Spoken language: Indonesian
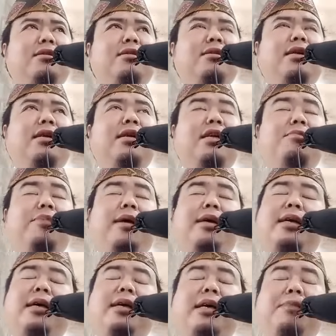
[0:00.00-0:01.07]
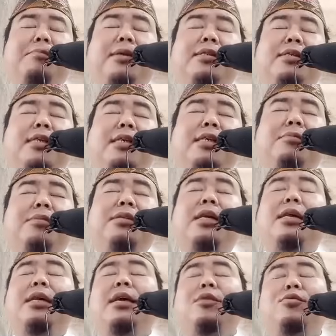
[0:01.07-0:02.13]
Dan ibadah kapan saja bisa
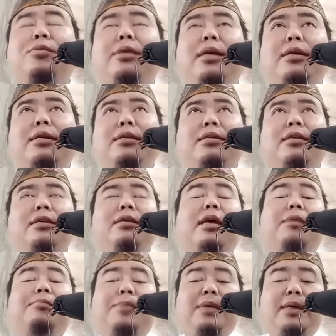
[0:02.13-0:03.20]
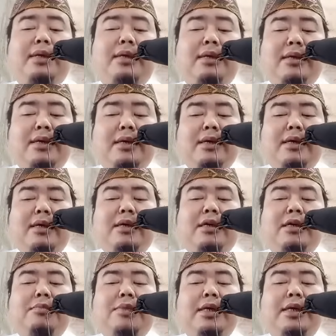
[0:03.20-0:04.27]
dilakukan, tetapi
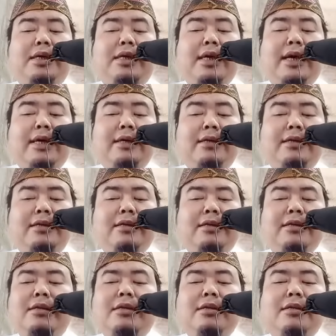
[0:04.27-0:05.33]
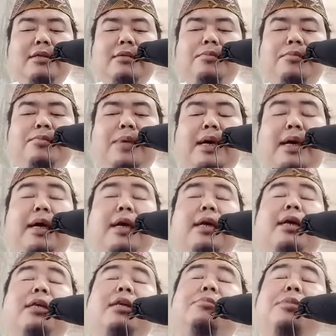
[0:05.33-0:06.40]
demikian
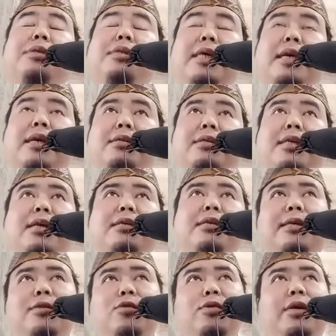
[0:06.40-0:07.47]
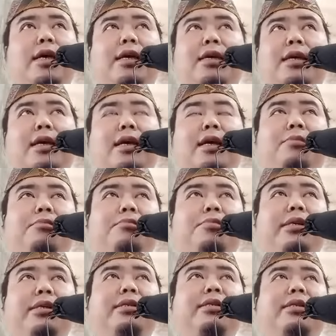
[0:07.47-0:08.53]
pahalanya besar. Salah satunya adalah
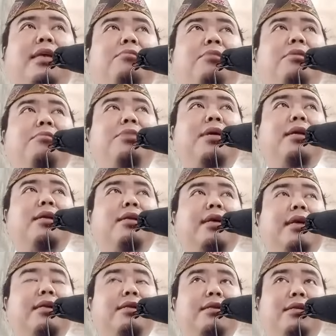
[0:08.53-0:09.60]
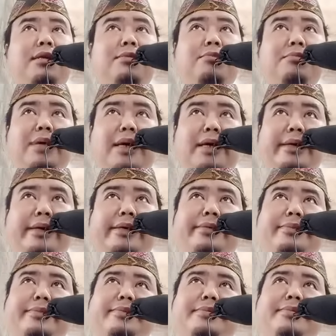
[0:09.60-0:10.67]
bisa memberatkan timbangan.